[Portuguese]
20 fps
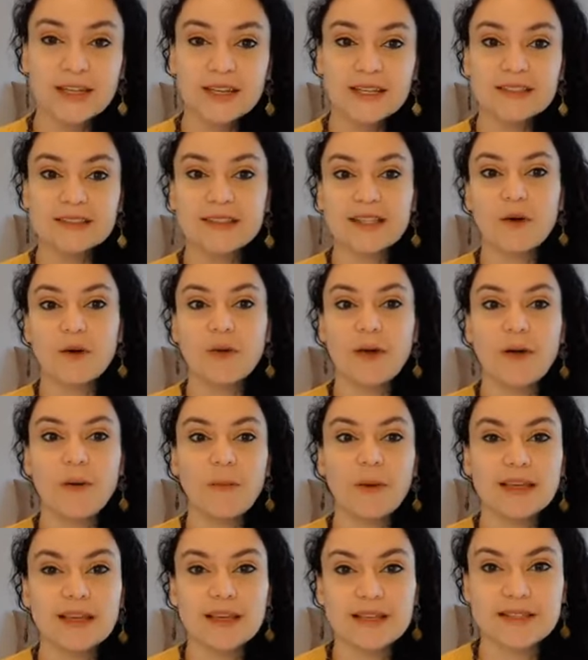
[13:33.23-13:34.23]
não é
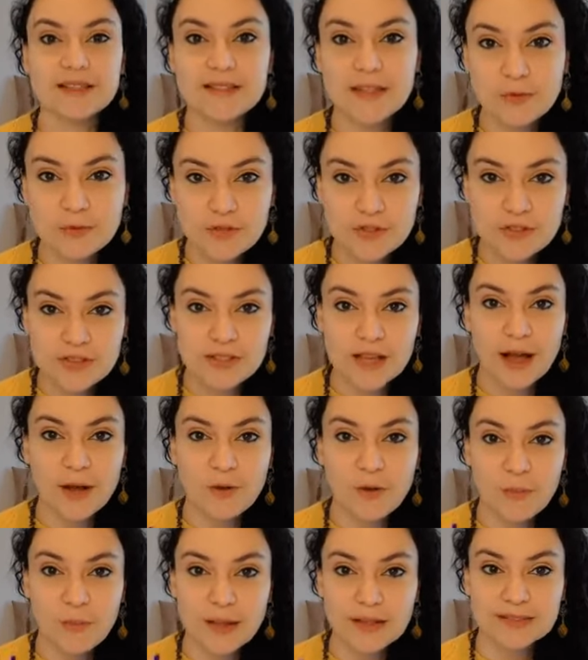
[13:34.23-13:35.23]
uma questão de se
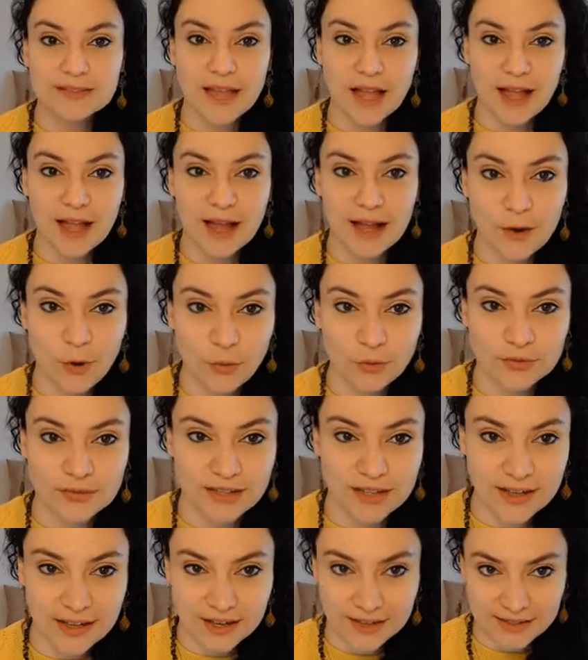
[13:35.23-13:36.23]
argumentar
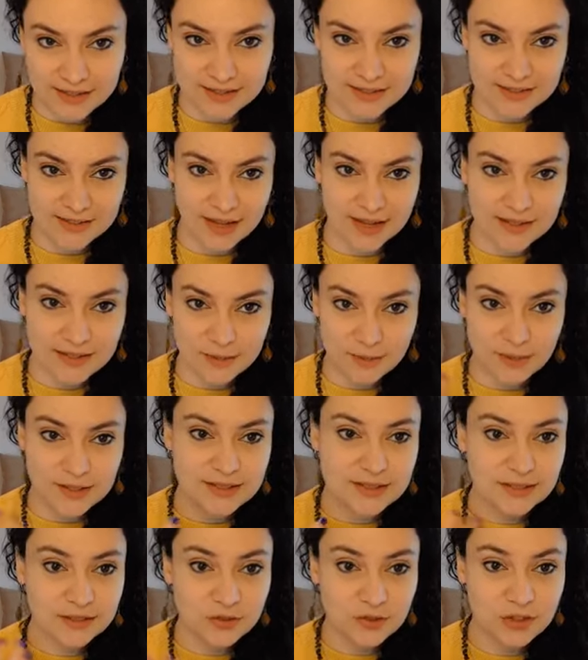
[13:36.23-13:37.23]
contra a resistência, mas
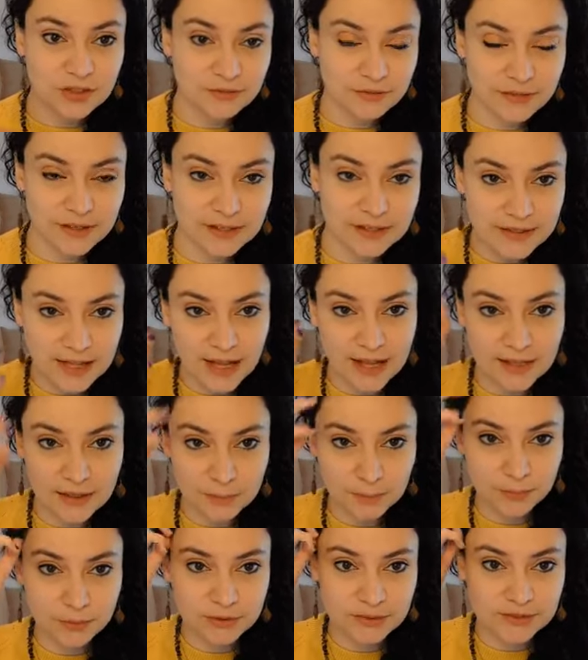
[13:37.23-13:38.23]
sim de enfrentá-la,
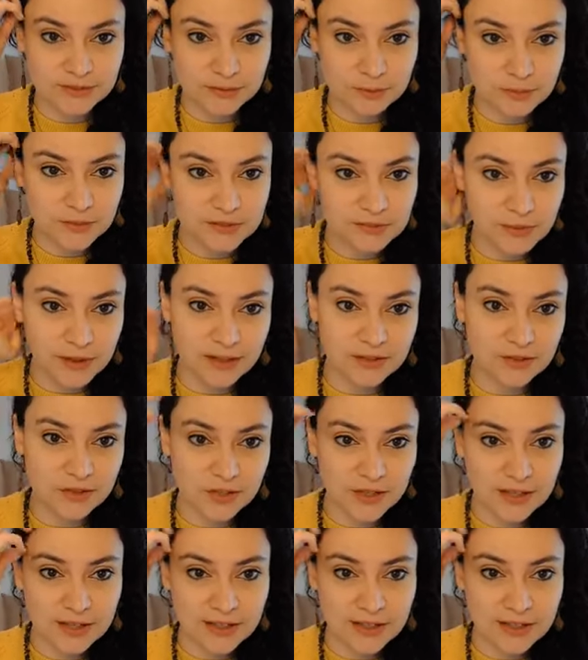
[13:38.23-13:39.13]
pura e simplesmente.